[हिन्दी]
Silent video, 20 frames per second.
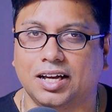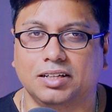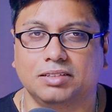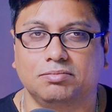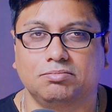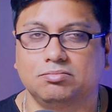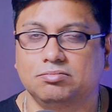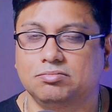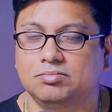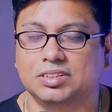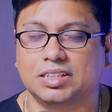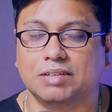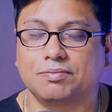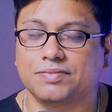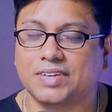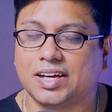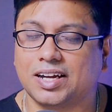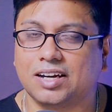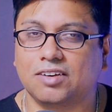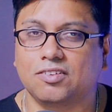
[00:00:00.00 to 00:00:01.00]
है
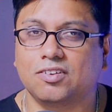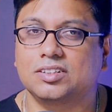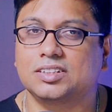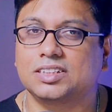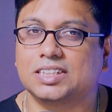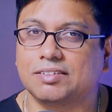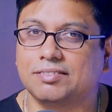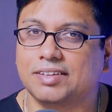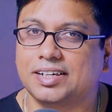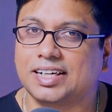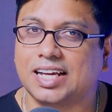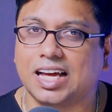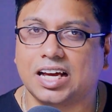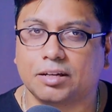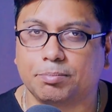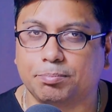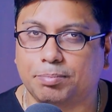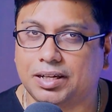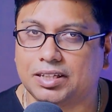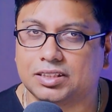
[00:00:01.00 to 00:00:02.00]
समवेयर अराउंड सेवन
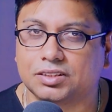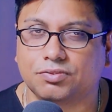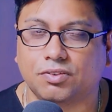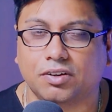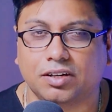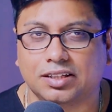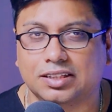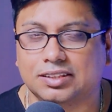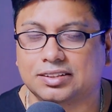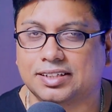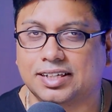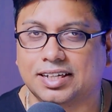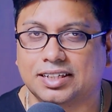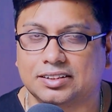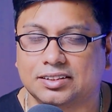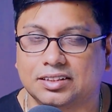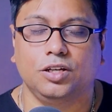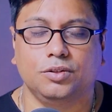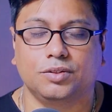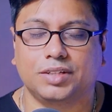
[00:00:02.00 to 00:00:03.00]
लैख प्लस फॉर दिस
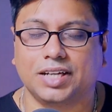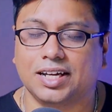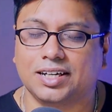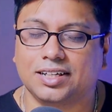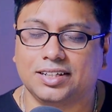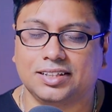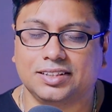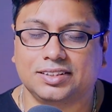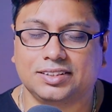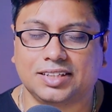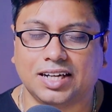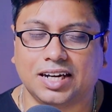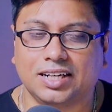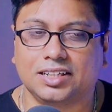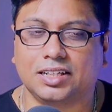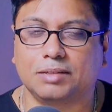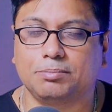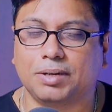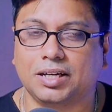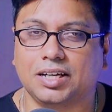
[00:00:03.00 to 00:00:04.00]
लेंस यू कैन
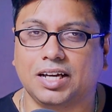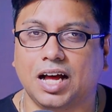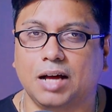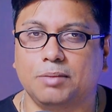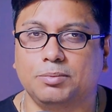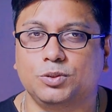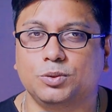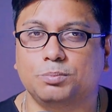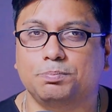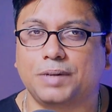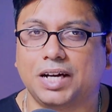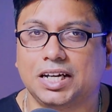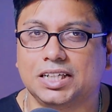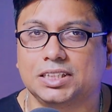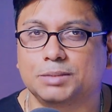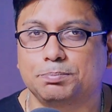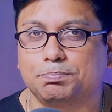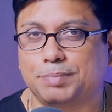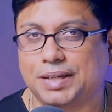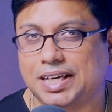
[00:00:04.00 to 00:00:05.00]
अंडरस्टैंड कि भाई आप जो प्राइस